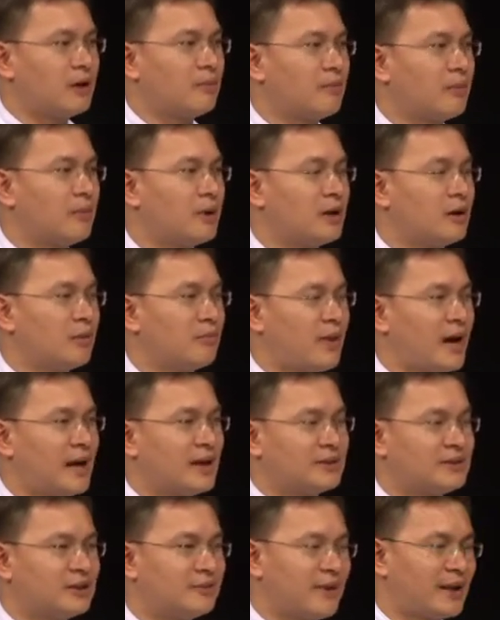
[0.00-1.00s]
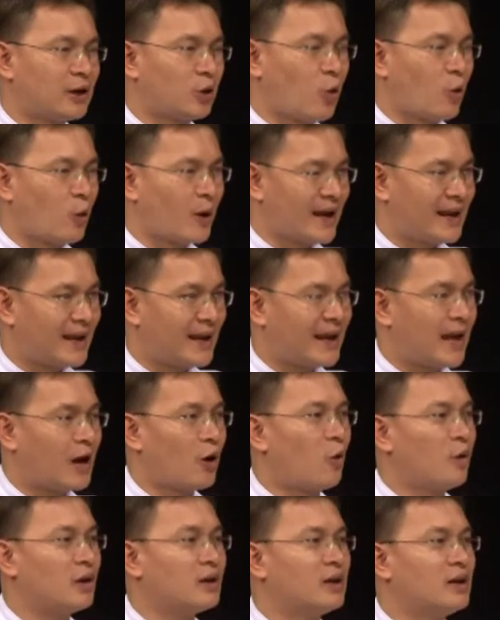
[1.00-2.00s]
ดใหม่ ซึ่งเป็นโครงการในอนา
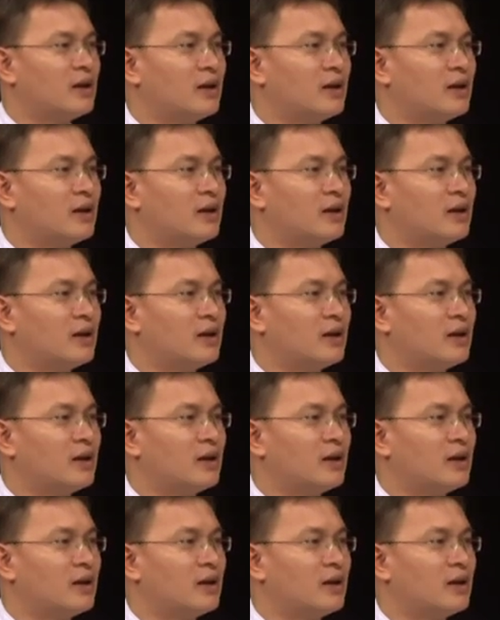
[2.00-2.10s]
คต